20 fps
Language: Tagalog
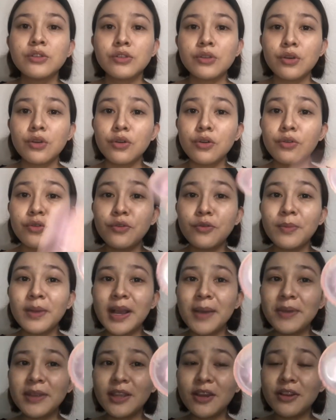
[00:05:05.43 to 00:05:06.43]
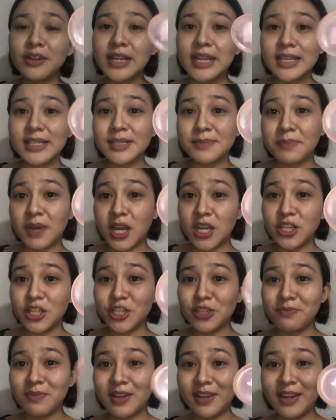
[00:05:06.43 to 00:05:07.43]
So, gumagamit ako ng
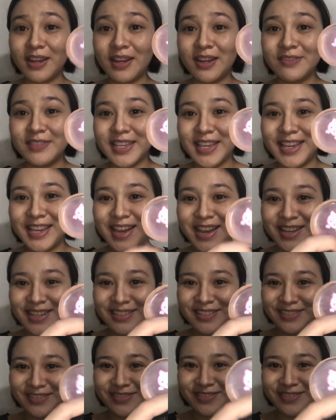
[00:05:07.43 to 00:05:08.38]
sponge mga lalabs. Ayan.